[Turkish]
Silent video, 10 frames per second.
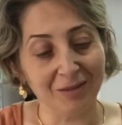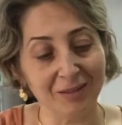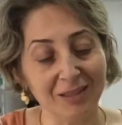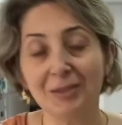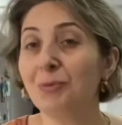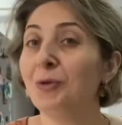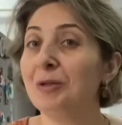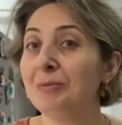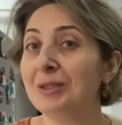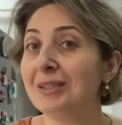nasıl
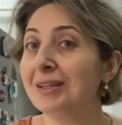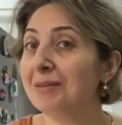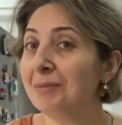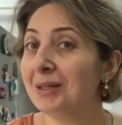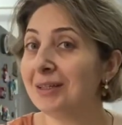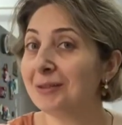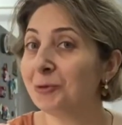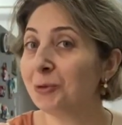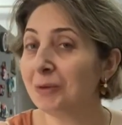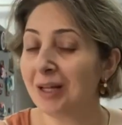böyle bir kelime
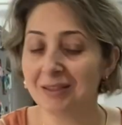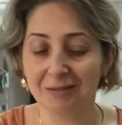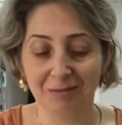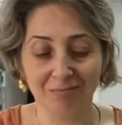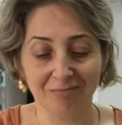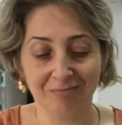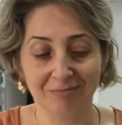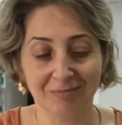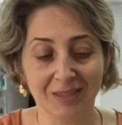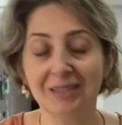kullandım,
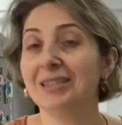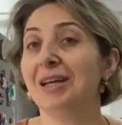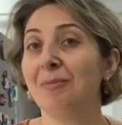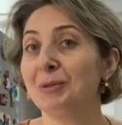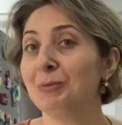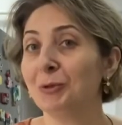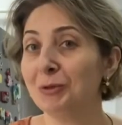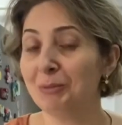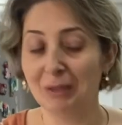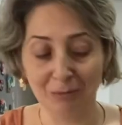nasıl yaptım onu
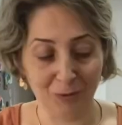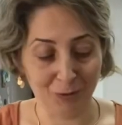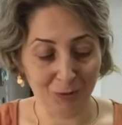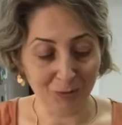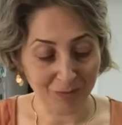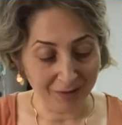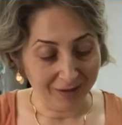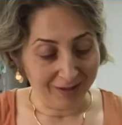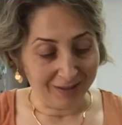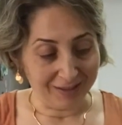da bilmiyorum.
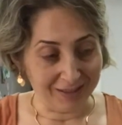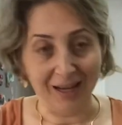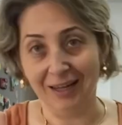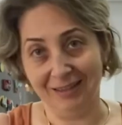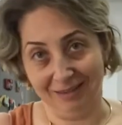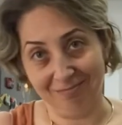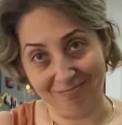Yani